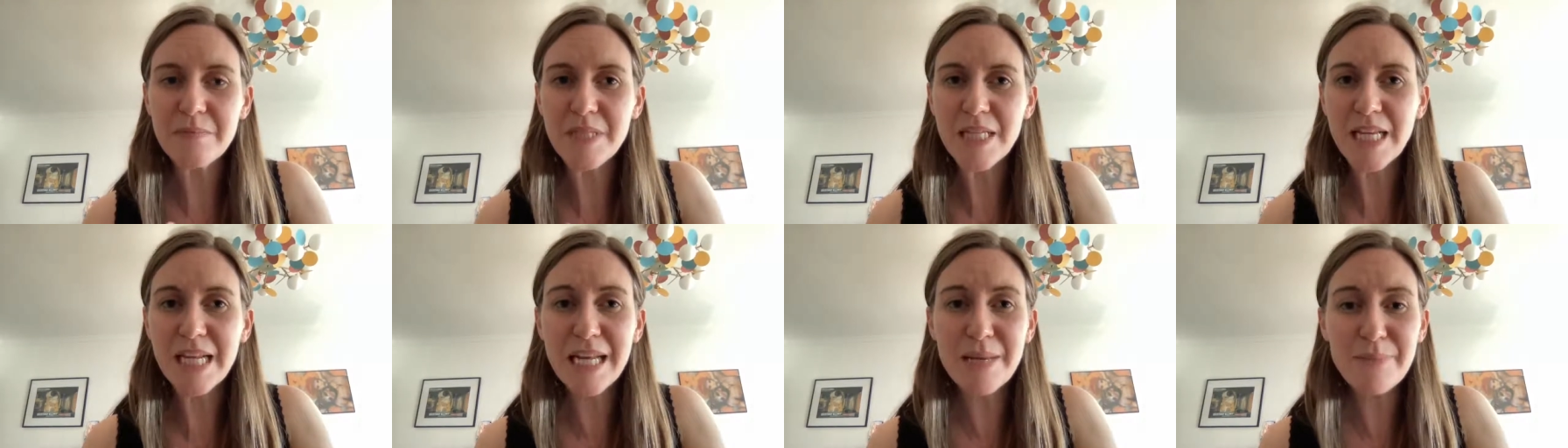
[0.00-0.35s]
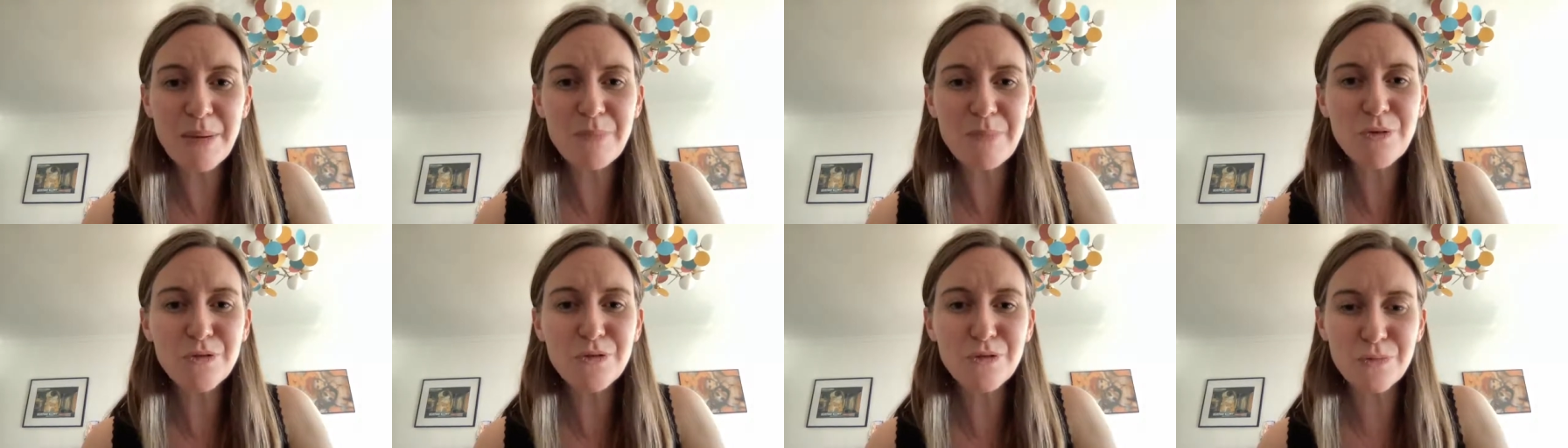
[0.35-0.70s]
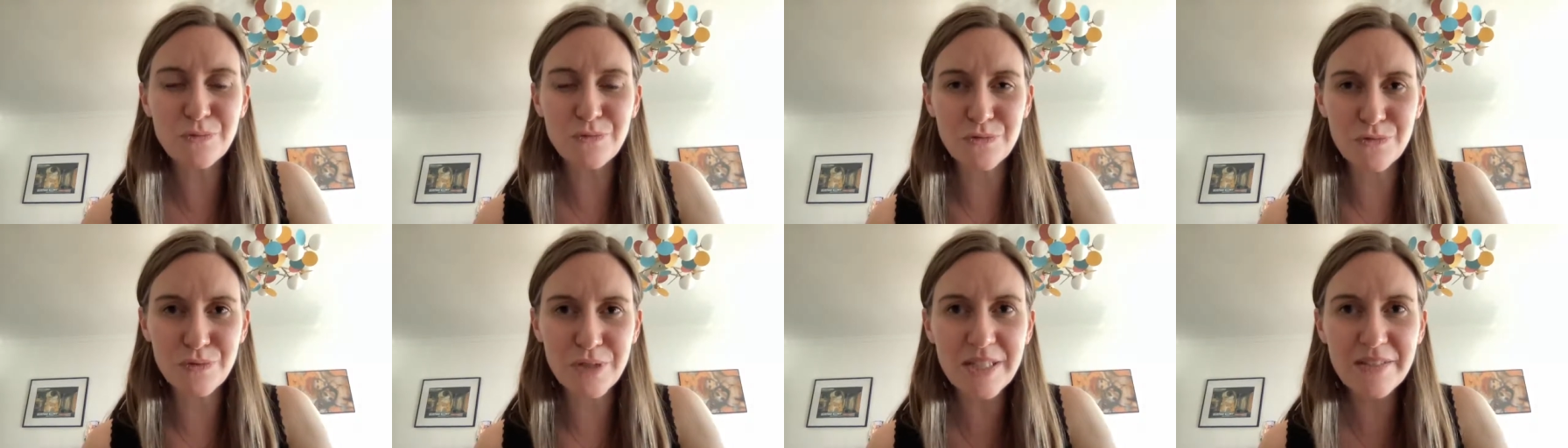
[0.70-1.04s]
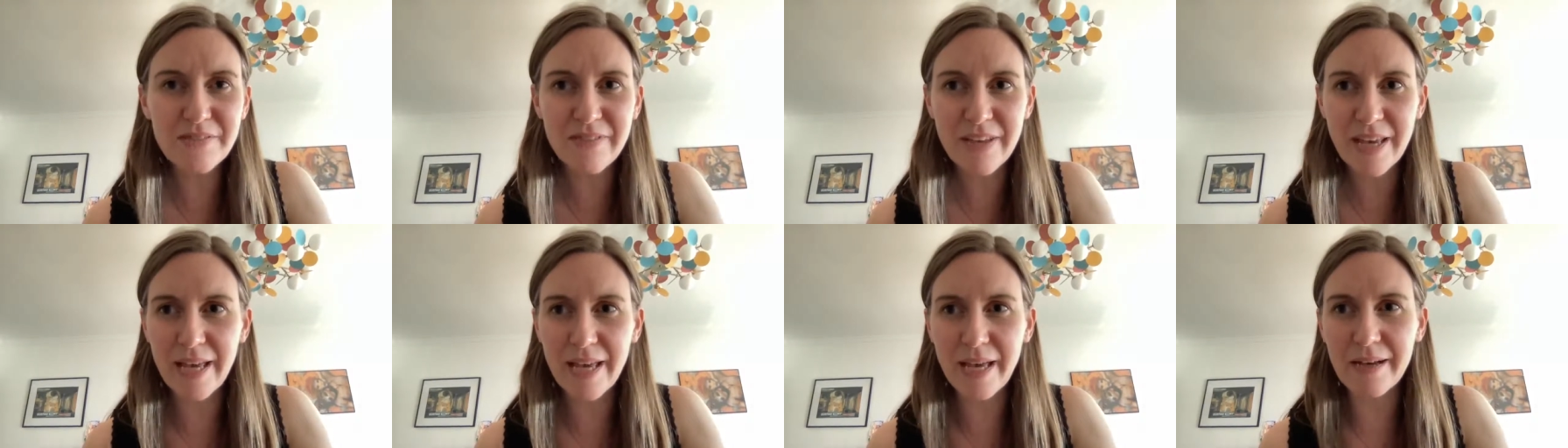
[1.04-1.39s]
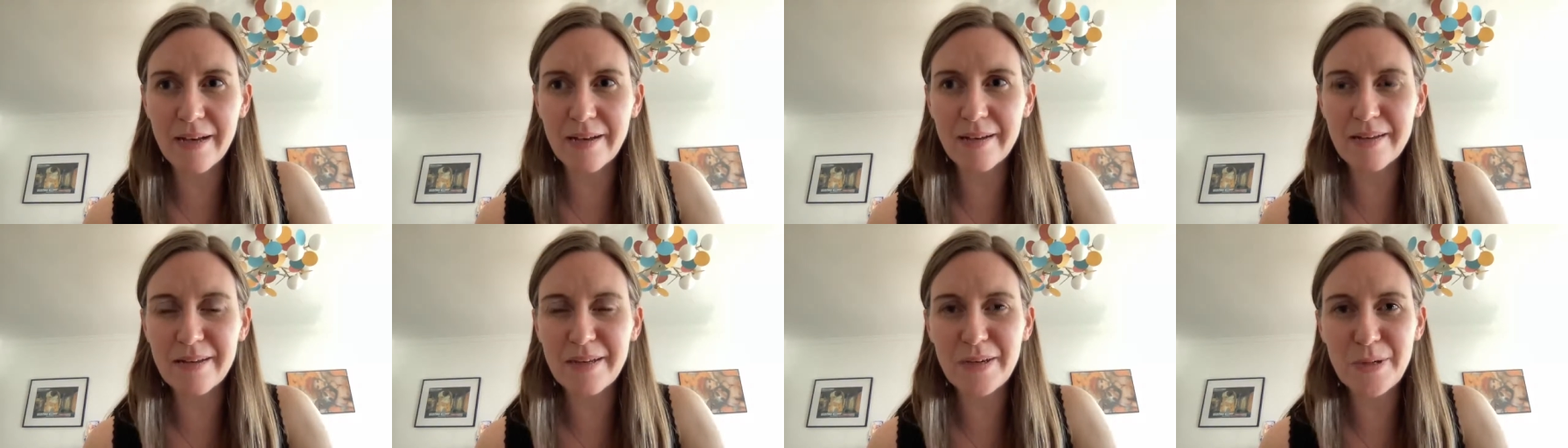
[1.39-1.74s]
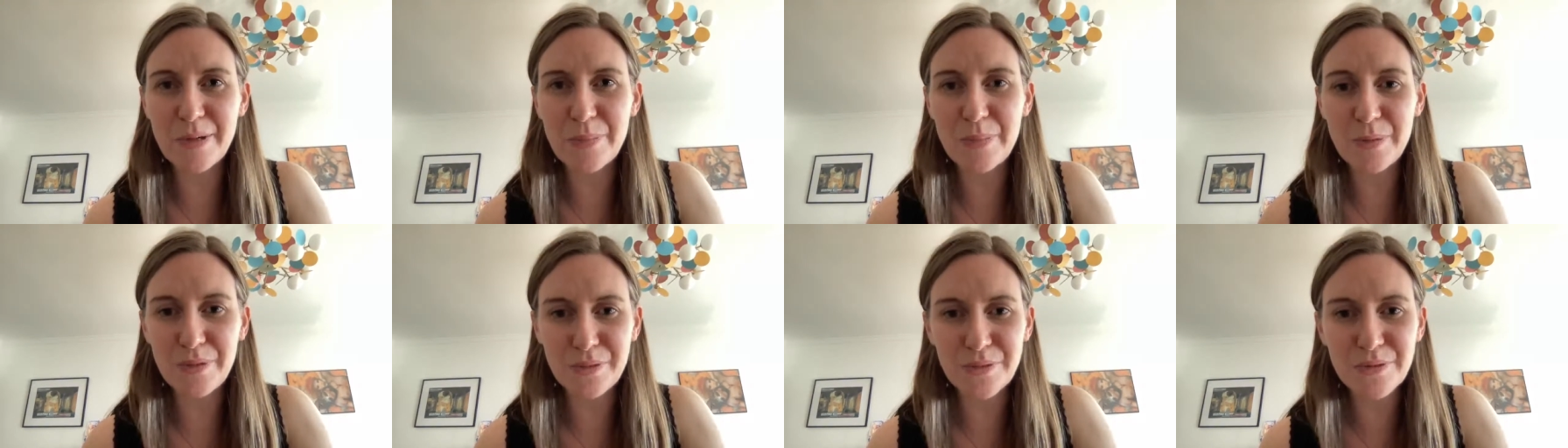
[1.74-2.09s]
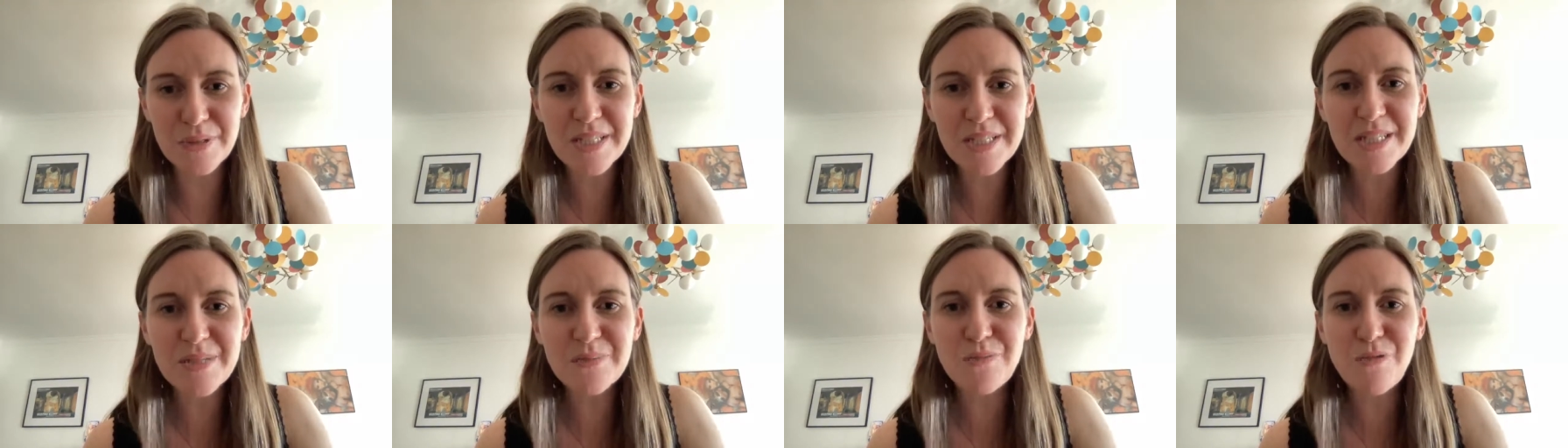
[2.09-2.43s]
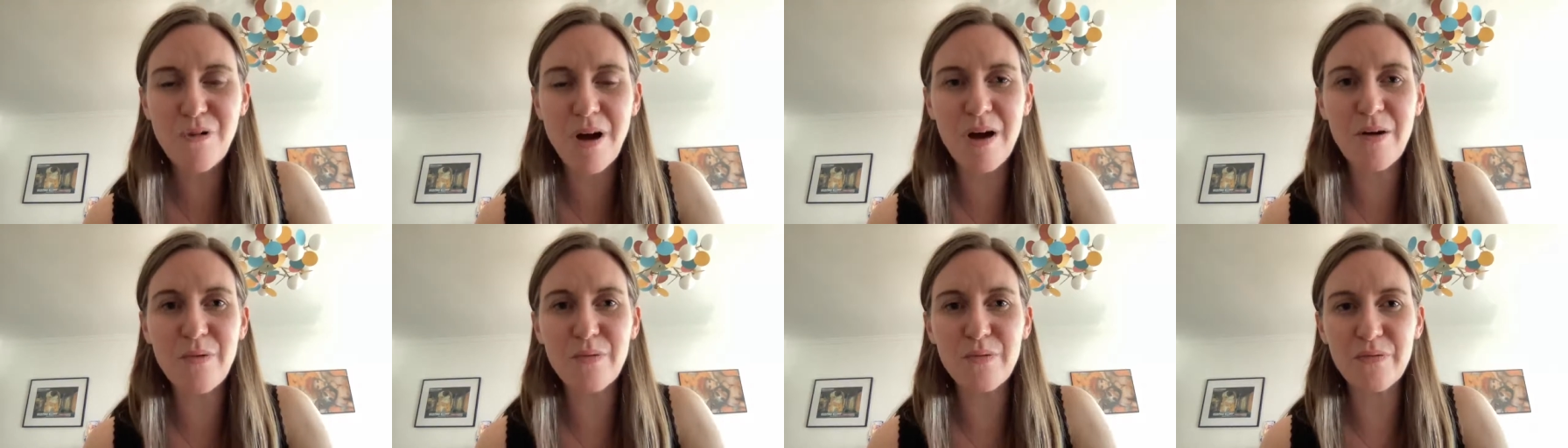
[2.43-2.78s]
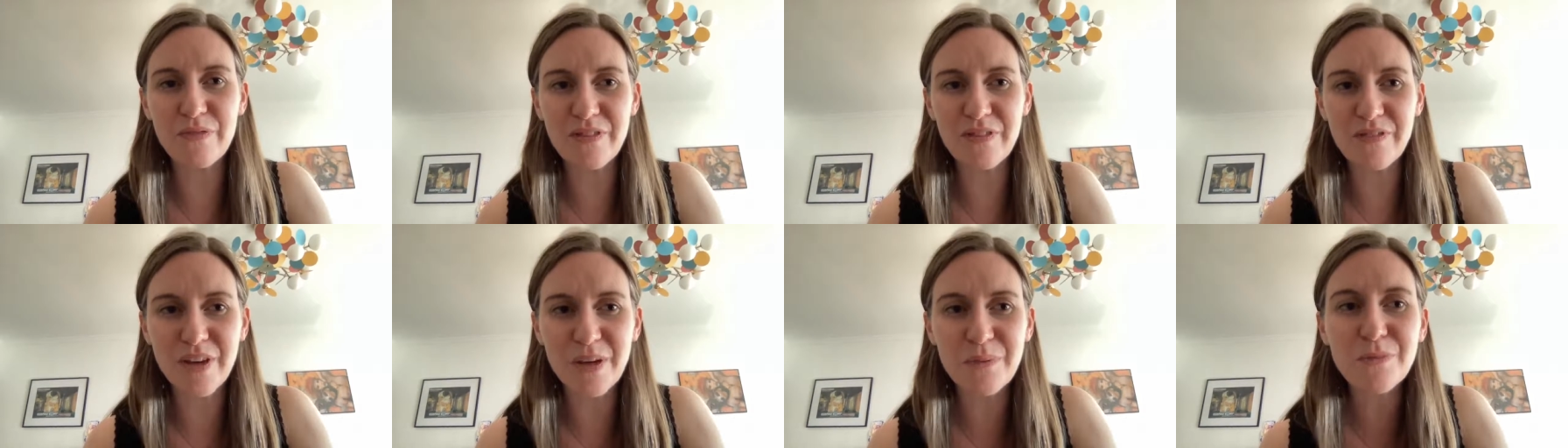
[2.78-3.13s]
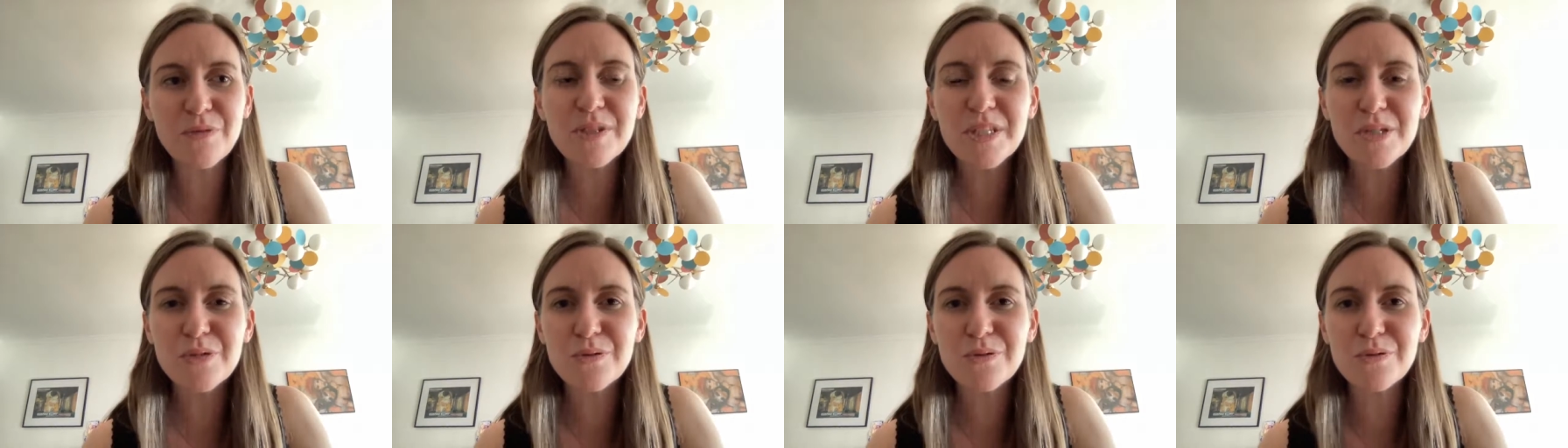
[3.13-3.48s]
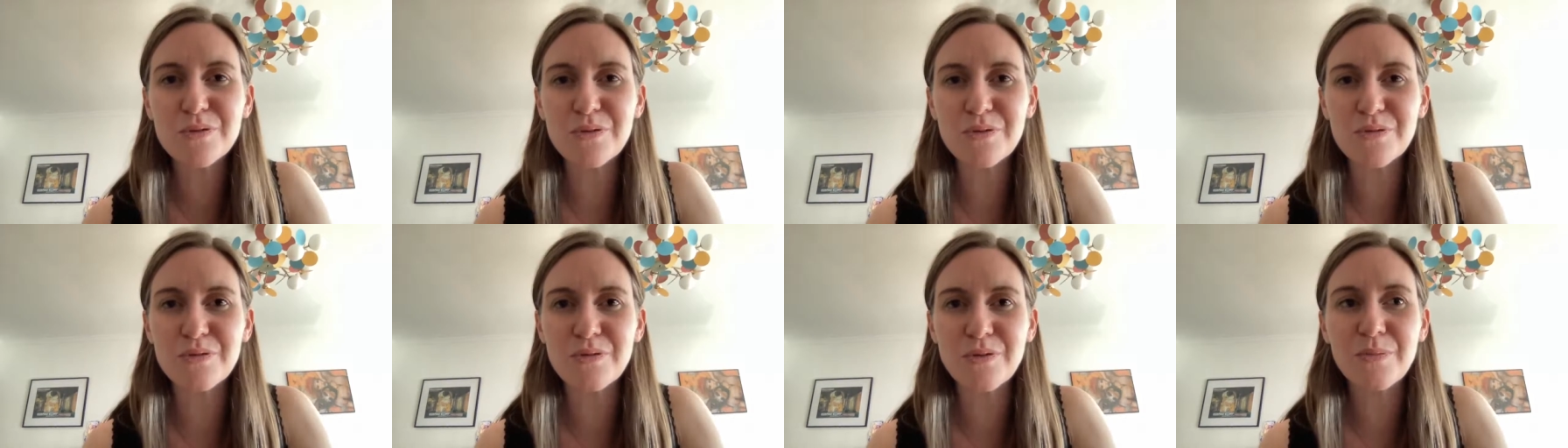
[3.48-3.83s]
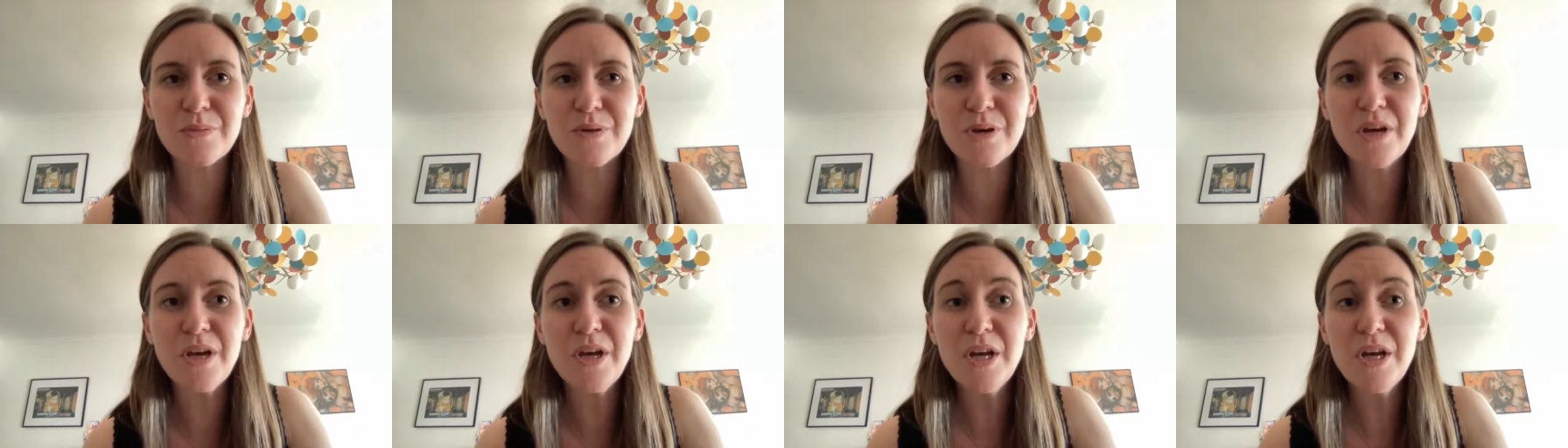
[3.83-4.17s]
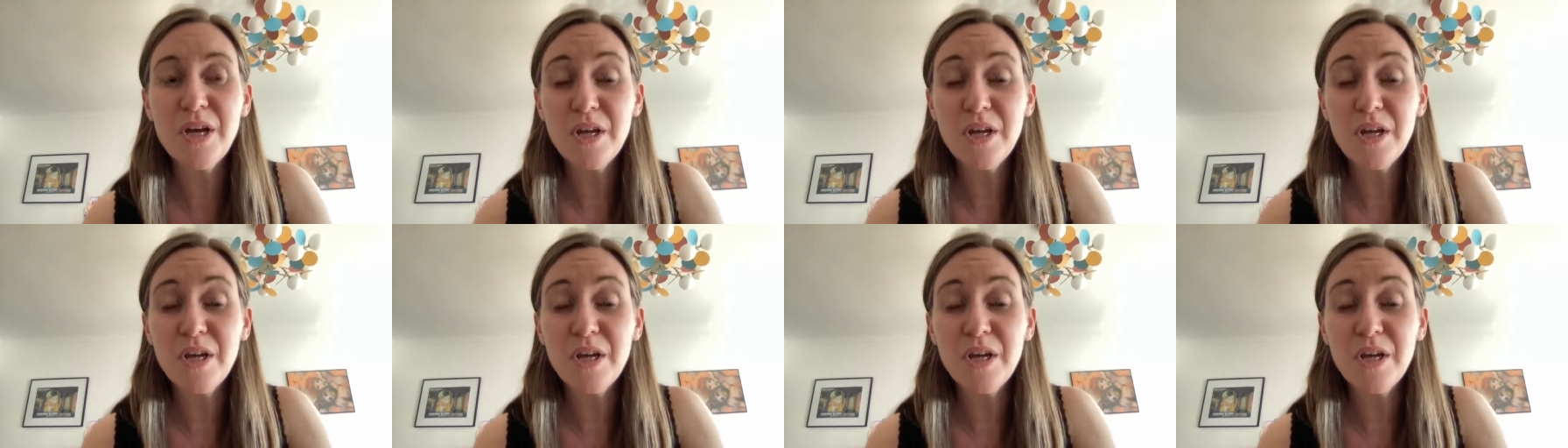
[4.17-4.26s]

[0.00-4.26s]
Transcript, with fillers: les mamans dans mon univers, euh, pendant six mois, on vit vraiment des choses ensemble.